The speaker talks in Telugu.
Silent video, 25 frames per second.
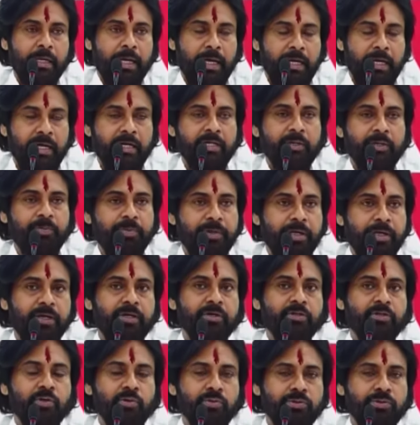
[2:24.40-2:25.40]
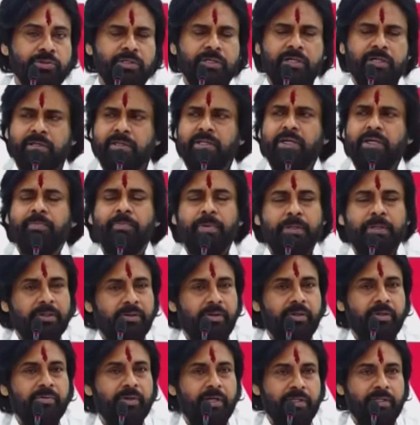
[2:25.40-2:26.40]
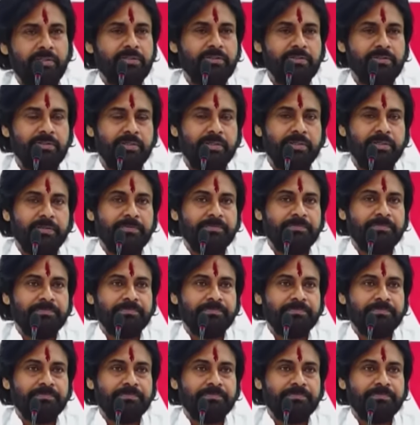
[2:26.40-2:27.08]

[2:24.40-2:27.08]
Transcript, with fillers: అలాంటి ప్రేరణతో వచ్చాను అందుకే నేను పదవులు ఏమి ఆశించలేదు